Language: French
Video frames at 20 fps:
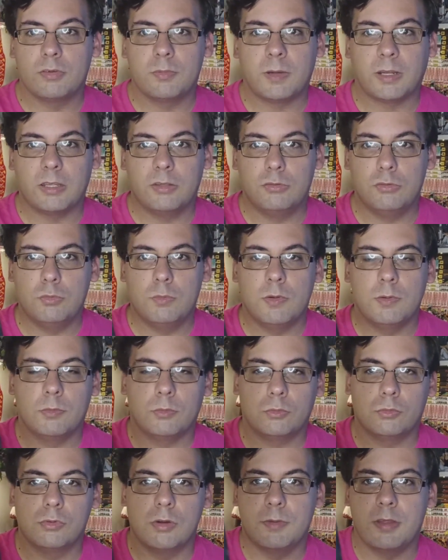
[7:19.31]
c'est marqué dessus mais
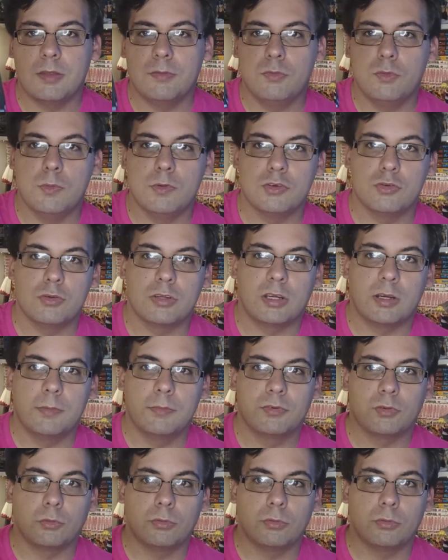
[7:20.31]
bon vous l'avez peut-être vu mais je le dis quand même,